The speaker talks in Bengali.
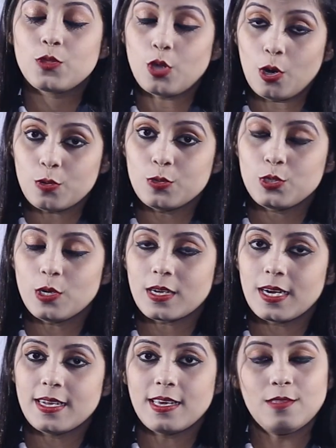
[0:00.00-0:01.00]
ত্বক
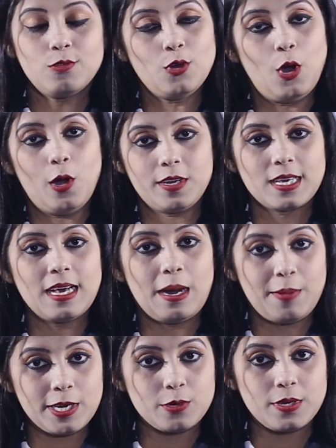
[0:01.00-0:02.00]
উজ্জ্বলকারী কিন্তু অনেক
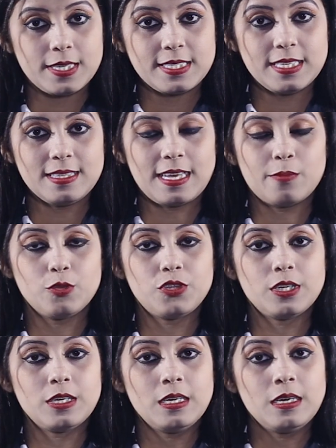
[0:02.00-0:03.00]
খাবার রয়েছে তার
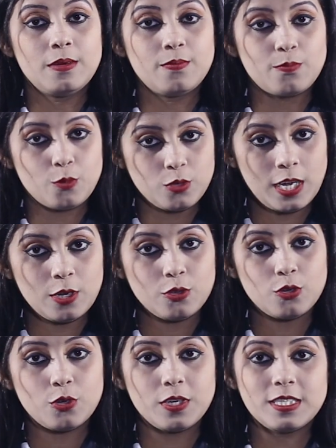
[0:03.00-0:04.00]
মধ্যে
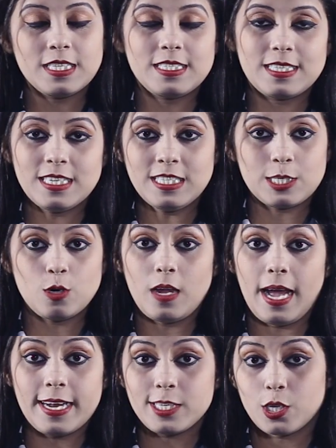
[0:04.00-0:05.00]
প্রধানত রয়েছে যেটা সেটা
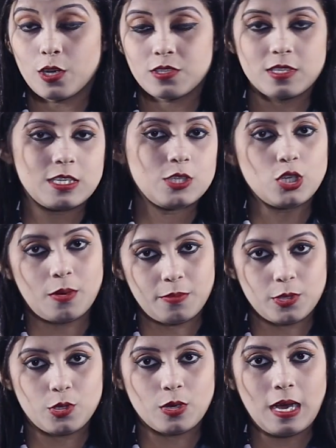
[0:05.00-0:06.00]
হলো অ্যান্টিঅক্সিডেন্ট
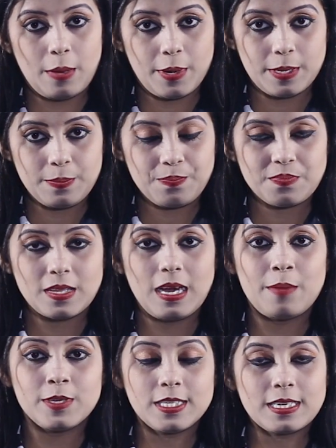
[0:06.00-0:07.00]
সমৃদ্ধ খাবার
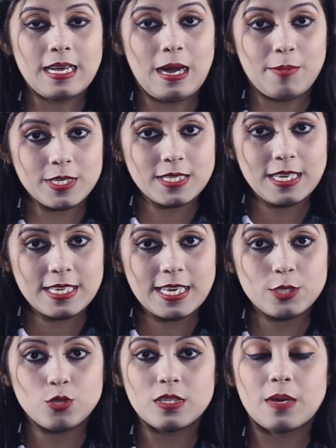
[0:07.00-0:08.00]
আমাদের খাবার
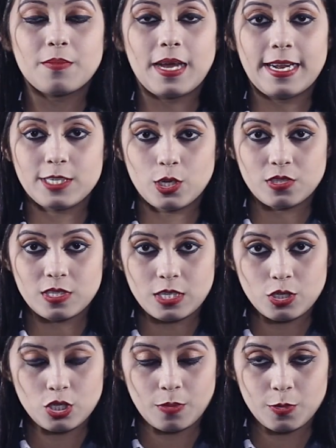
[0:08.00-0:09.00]
তালিকায় যদি আমরা
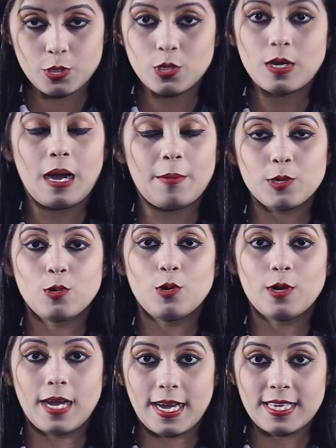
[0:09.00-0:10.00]
অ্যান্টিঅক্সিডেন্ট সমৃদ্ধ
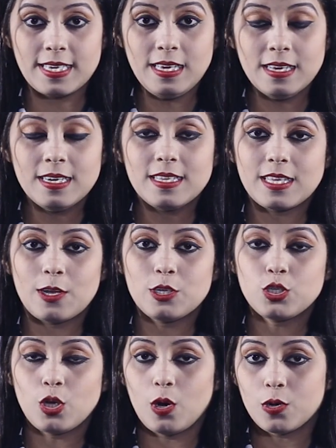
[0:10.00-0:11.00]
খাবারগুলো রাখি
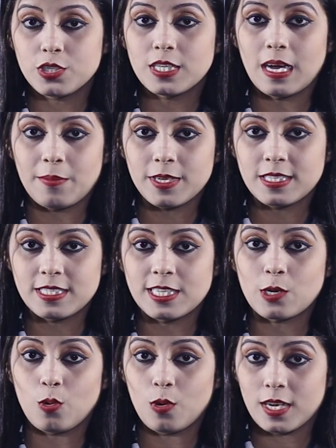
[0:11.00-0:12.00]
তাহলে সহজেই আমাদের
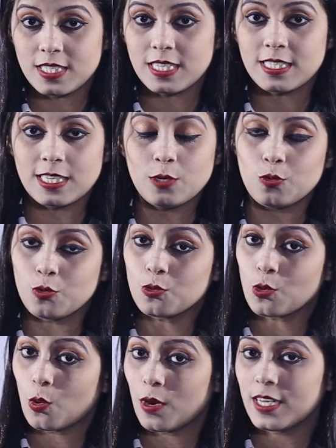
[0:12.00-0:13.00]
যে কোলাজেনটা নতুন
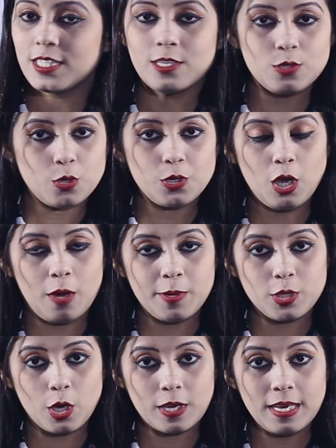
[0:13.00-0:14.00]
কোলাজেন তৈরি
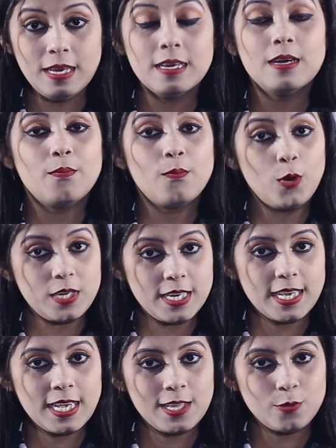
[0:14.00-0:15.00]
হবে ত্বকে
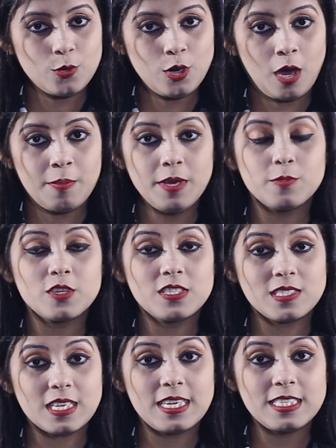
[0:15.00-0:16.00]
বলিরেখা দূর হবে এবং
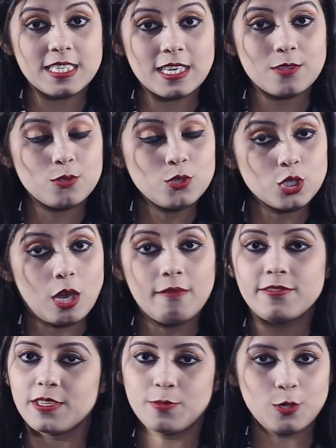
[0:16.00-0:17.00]
স্কিনটা কিন্তু
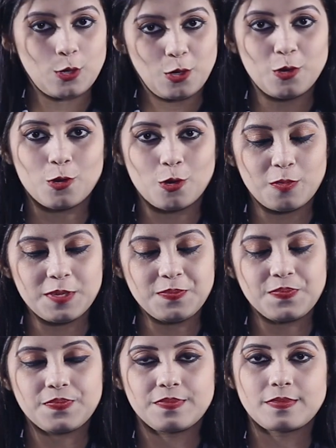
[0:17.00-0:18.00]
সফট এবং গ্লো করবে
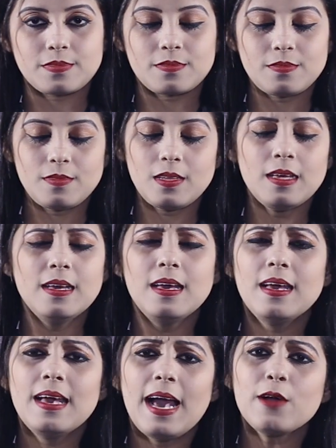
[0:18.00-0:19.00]

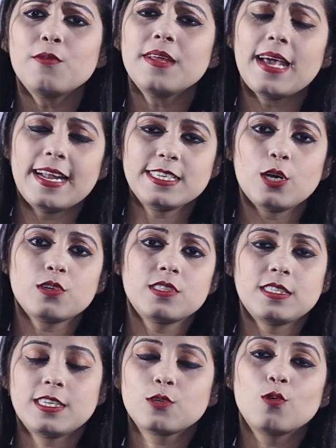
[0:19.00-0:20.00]
এখন এই
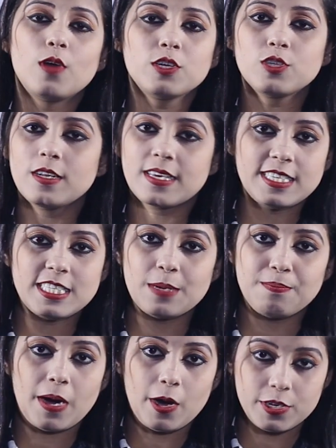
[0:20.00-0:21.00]
অ্যান্টিঅক্সিডেন্টগুলো আসলে
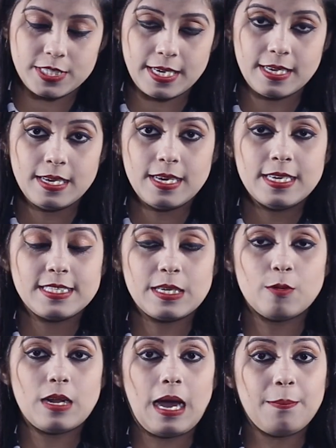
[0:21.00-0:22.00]
কিসে পাওয়া যায়
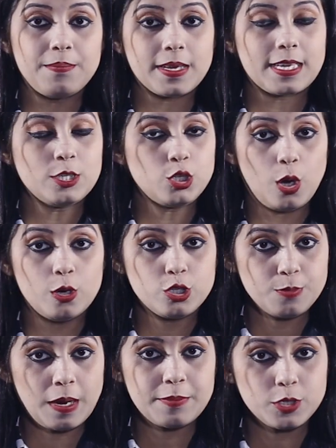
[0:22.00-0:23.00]
যেমন আপনাকে
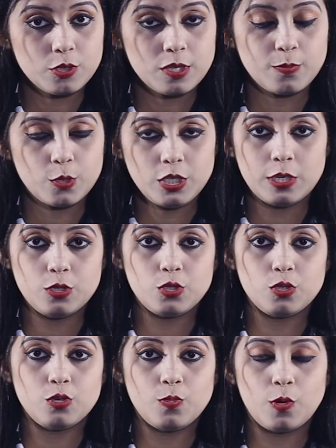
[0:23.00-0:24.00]
সহজভাবে যদি বোঝানোর
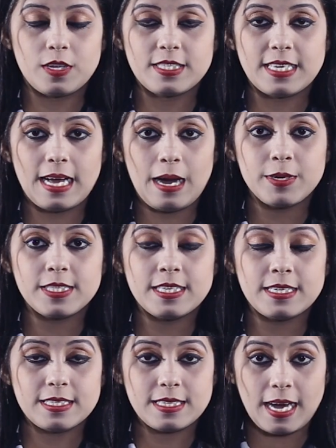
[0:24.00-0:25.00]
জন্য বলি যে
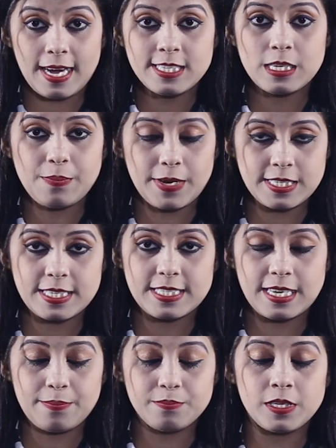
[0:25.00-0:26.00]
আমাদের আশেপাশে
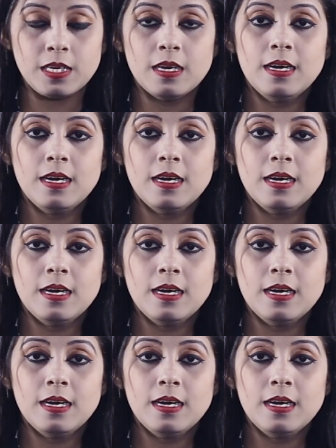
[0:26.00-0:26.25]
যে আপনি